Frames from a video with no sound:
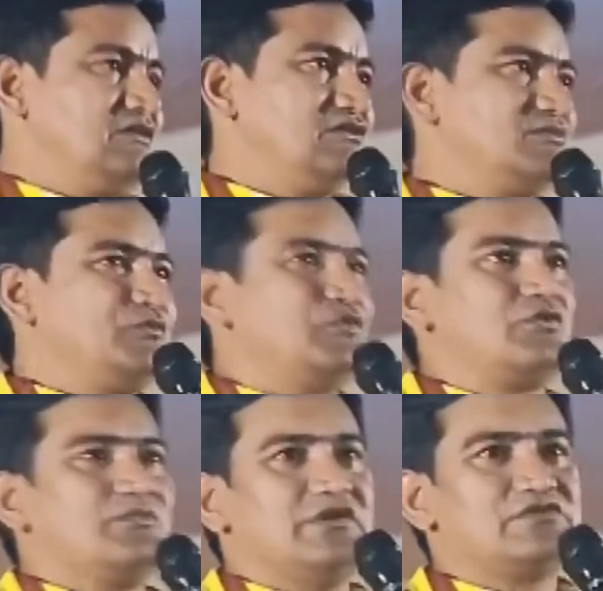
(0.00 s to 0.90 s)
రానున్న
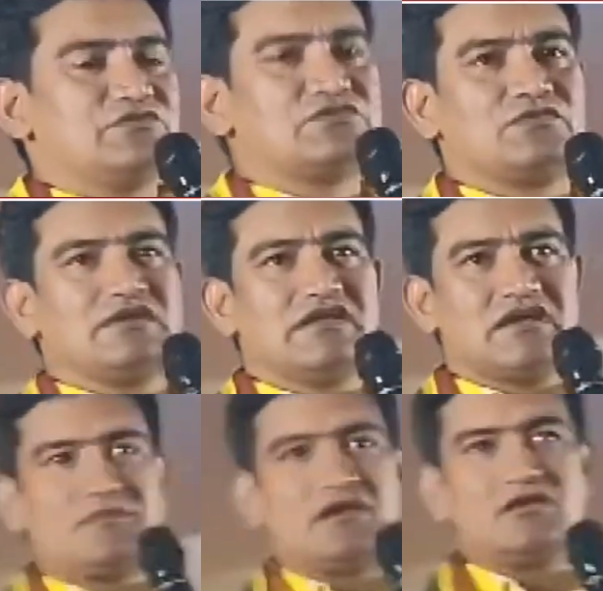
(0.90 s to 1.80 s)
ఎన్నికల్లో
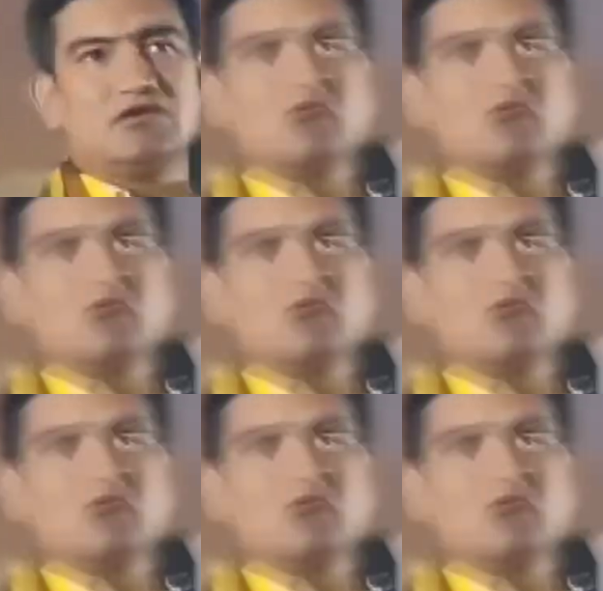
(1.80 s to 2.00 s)
తనను ప్రజలు